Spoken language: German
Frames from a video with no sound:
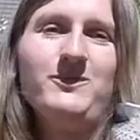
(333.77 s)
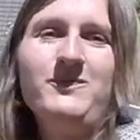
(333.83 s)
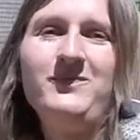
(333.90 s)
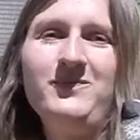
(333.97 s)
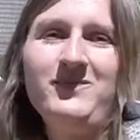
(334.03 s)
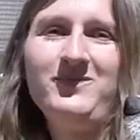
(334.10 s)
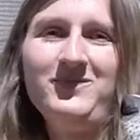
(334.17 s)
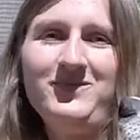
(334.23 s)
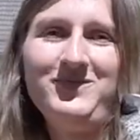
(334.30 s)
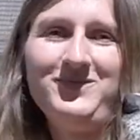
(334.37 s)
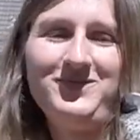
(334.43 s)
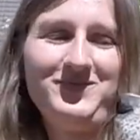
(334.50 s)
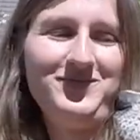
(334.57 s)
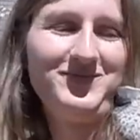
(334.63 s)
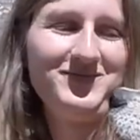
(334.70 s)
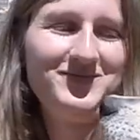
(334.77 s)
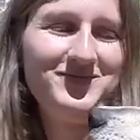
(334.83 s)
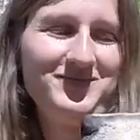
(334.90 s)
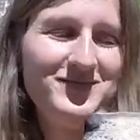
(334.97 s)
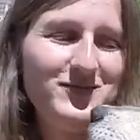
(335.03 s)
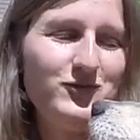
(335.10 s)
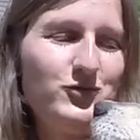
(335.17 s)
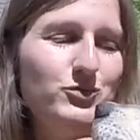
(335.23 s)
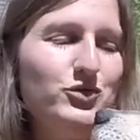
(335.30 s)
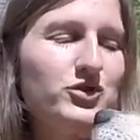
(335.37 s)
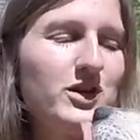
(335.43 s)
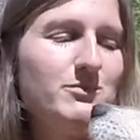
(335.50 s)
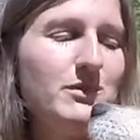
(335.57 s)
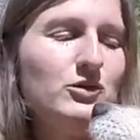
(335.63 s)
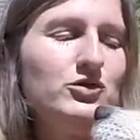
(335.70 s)
Mausi. Du bist
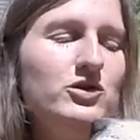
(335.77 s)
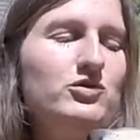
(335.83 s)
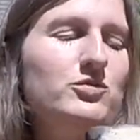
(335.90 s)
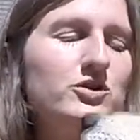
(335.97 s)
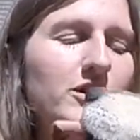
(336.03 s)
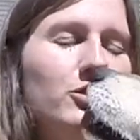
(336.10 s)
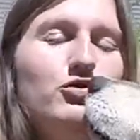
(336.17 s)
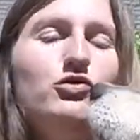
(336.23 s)
kein Mausi, du bist ein